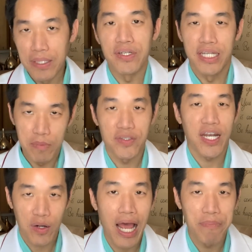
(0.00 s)
เป็นสิ่งที่หมอฟั
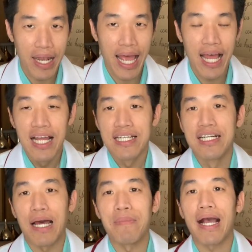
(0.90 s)
นต้องทำนั่นแหละฮะ
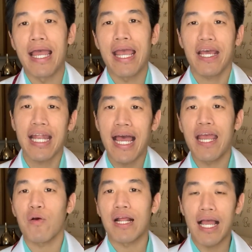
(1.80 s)
คือทำยังไงก็ได้
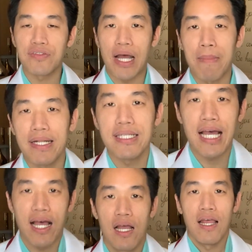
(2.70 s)
ให้คนไข้สามารถที่
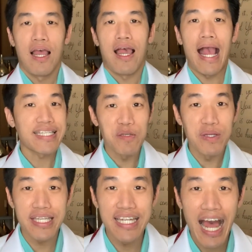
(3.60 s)
จะ
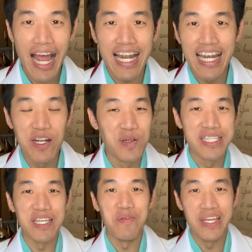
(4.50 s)
activity ได้ดู
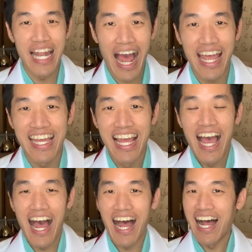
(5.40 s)
ทีวีได้
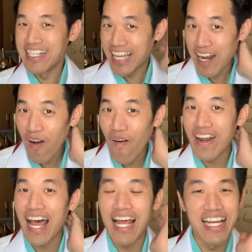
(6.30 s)
ใช้คอ
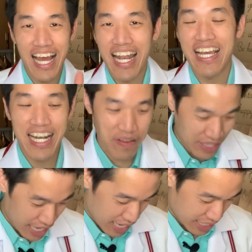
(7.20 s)
ได้หรืออะไรก็แล้ว
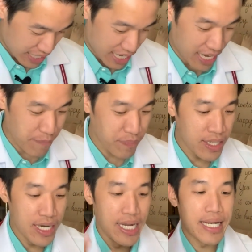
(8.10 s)
แต่นะครับ
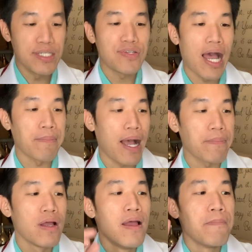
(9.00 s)
และที่3ครับ
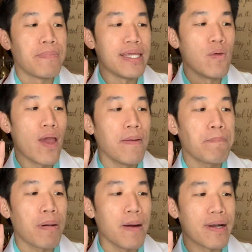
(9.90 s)
prevent
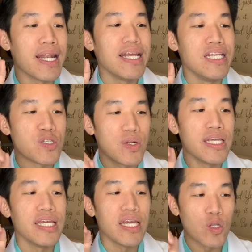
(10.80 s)
permanent
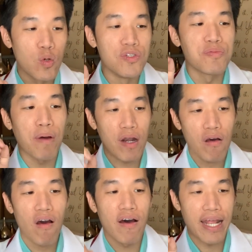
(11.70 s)
injury to
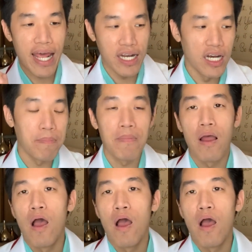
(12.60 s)
spinal cord and nerve